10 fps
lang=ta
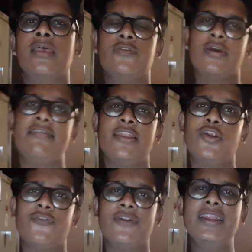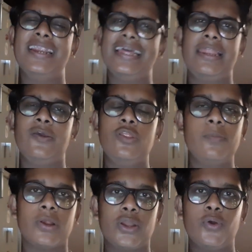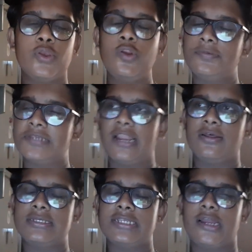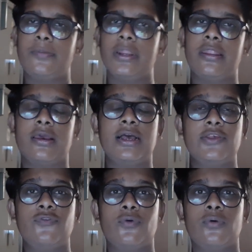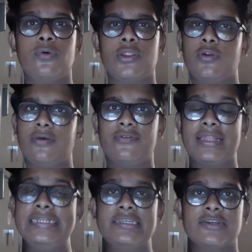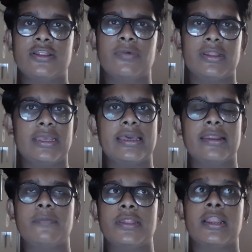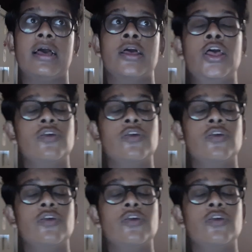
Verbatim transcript: ஸோ கைஸ் என்னோட ஃப்ரெண்டு டெரி வந்து பார்த்தீங்கன்னா ஒரு யூடியூப் சேனலில் வந்து ஸ்டார்ட் பண்ணியிருக்கான் ஸோ அதோட ஸ்க்ரீன்ஷாட் வந்து பார்த்தீங்கன்னா இங்கே இருக்குது பார்த்தீங்களா